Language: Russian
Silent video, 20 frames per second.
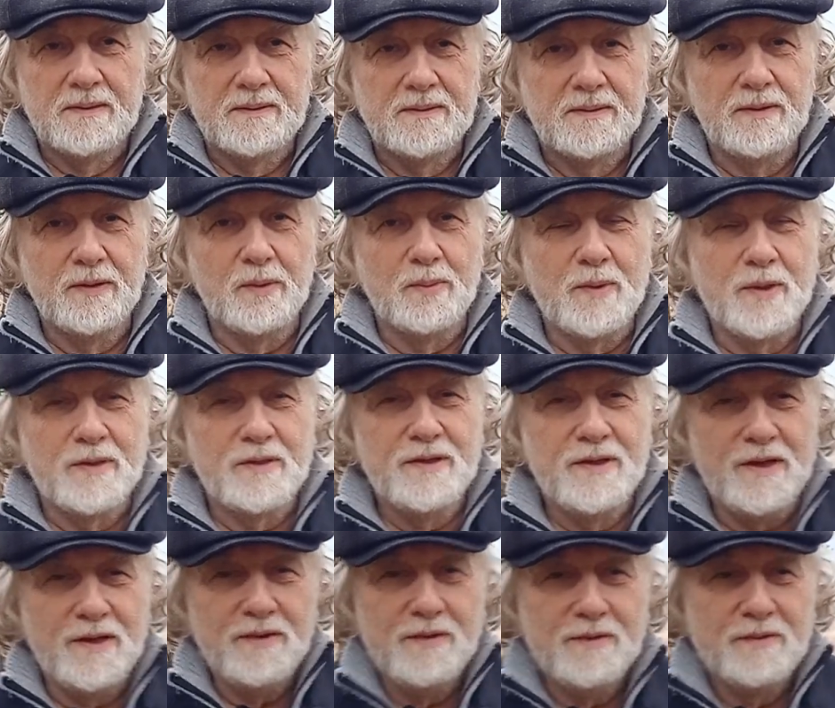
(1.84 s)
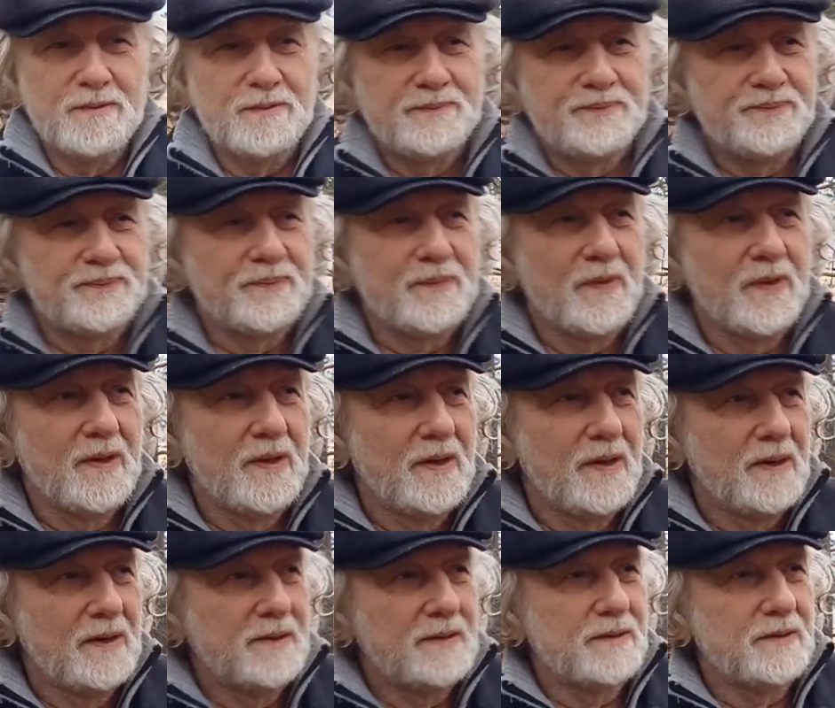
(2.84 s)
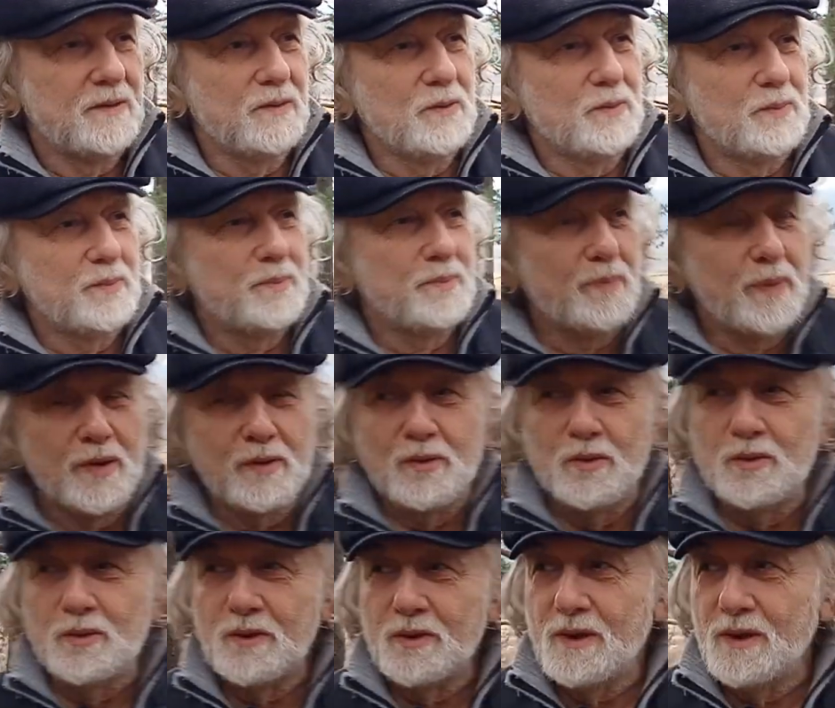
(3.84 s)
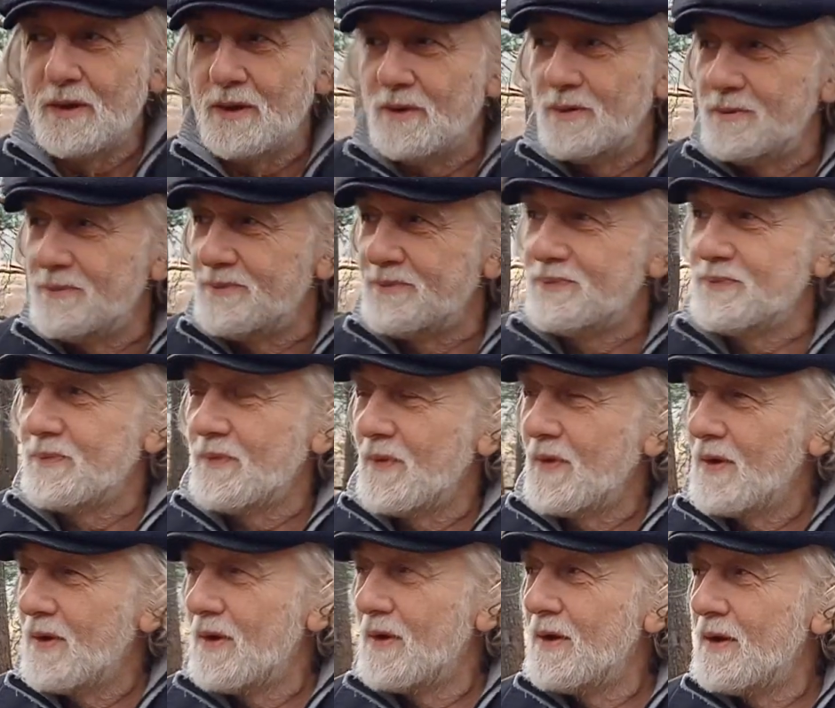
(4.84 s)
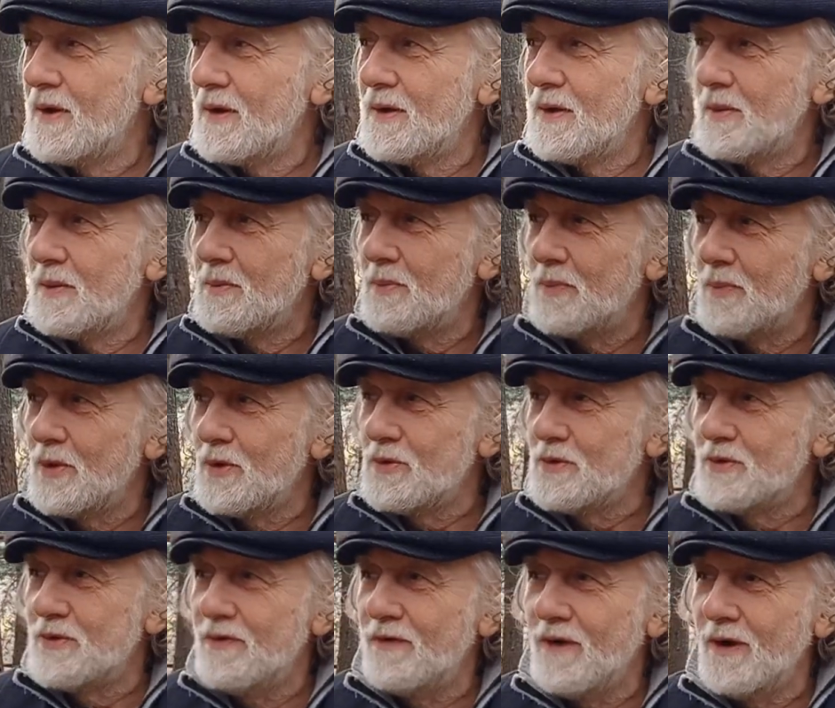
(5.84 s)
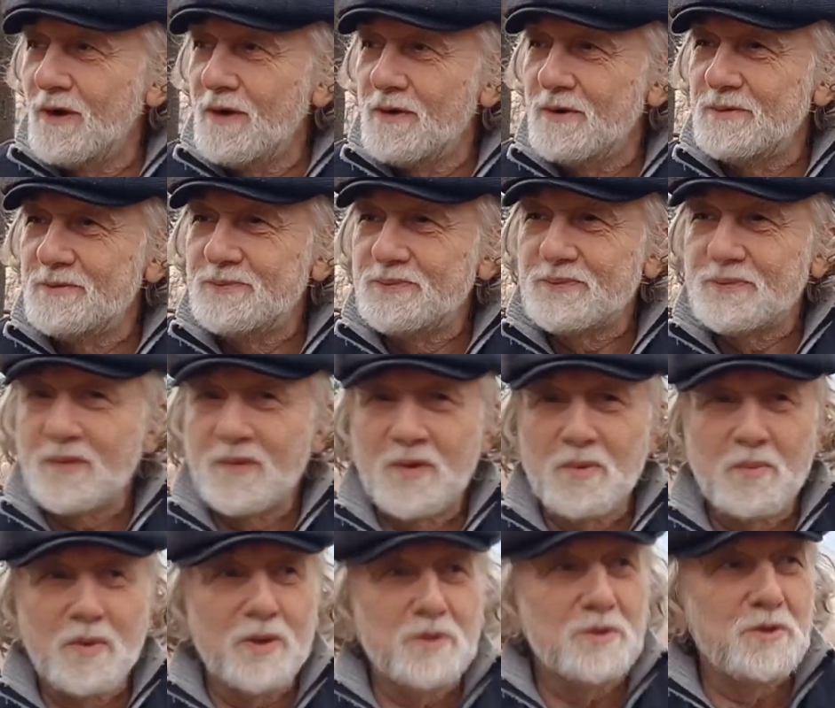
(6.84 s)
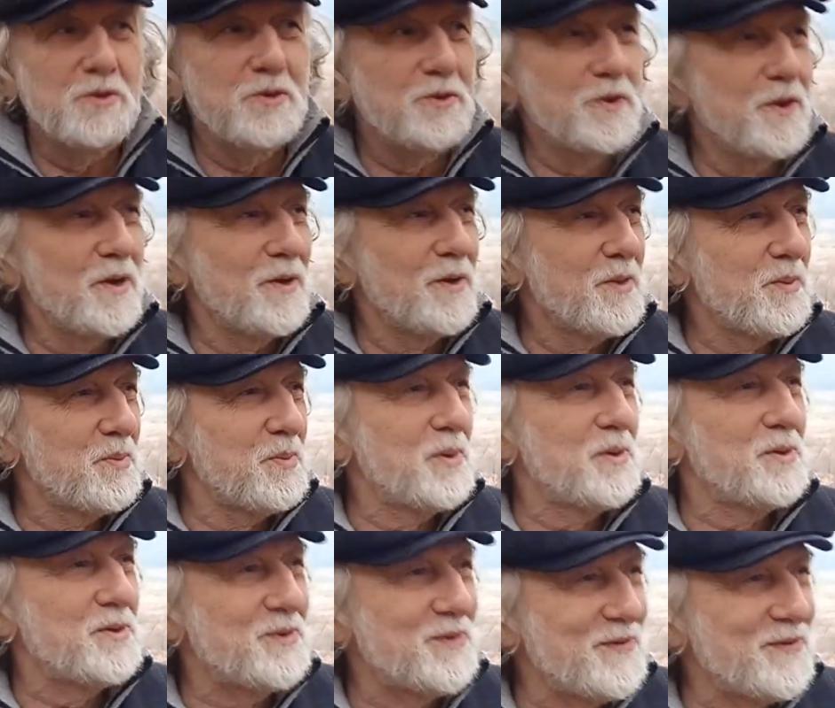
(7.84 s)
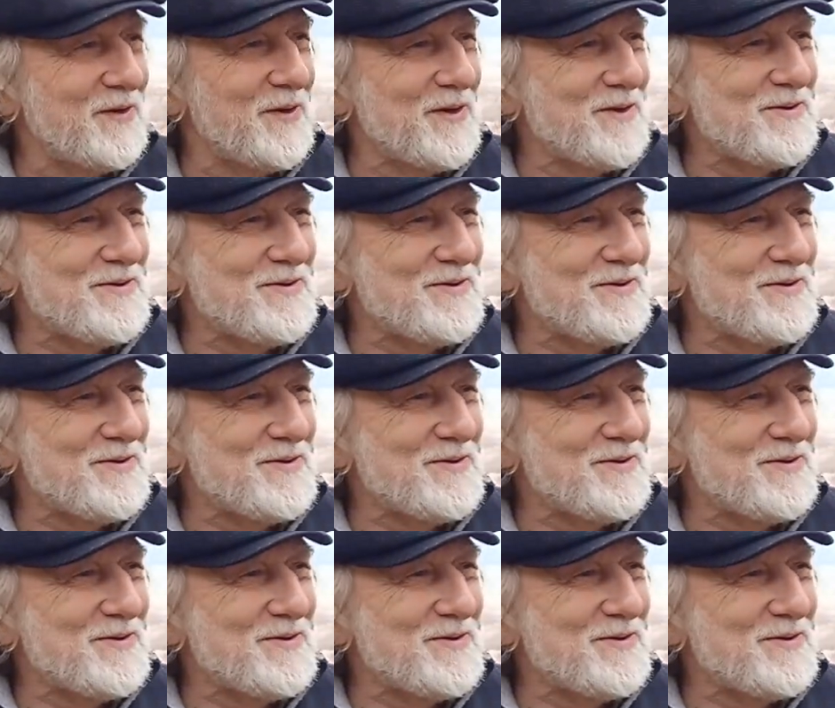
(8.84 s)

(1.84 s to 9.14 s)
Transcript: Добрый день. Ну, погодка плюс два по ощущениям плюс два,